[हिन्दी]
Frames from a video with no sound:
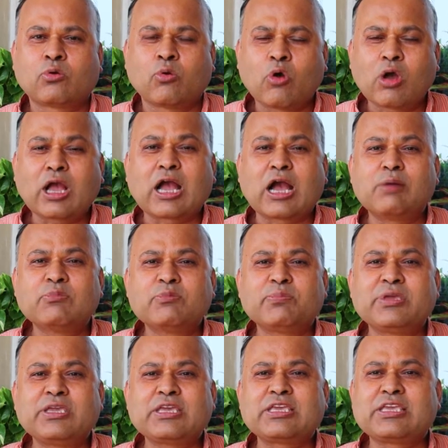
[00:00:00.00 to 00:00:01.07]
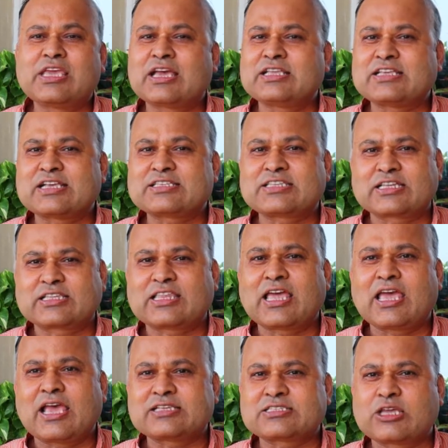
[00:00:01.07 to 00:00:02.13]
को कम भी किया जा सकता
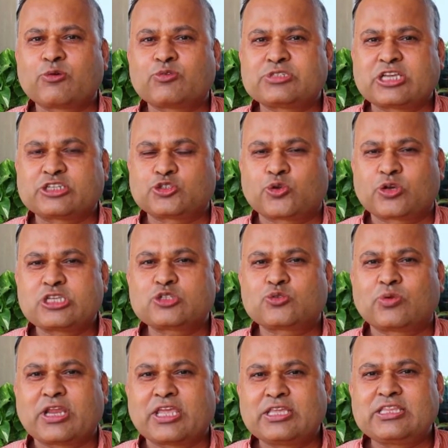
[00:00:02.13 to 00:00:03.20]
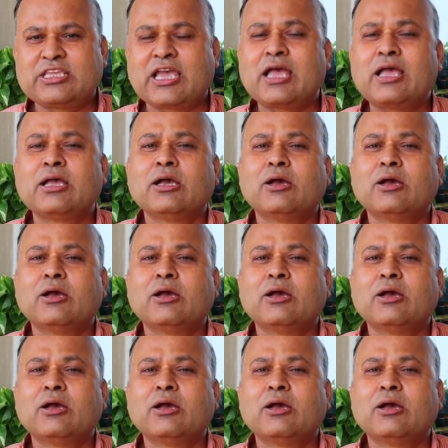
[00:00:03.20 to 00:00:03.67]
है ऐसा कुछ एश्योरेंस तो नहीं दिया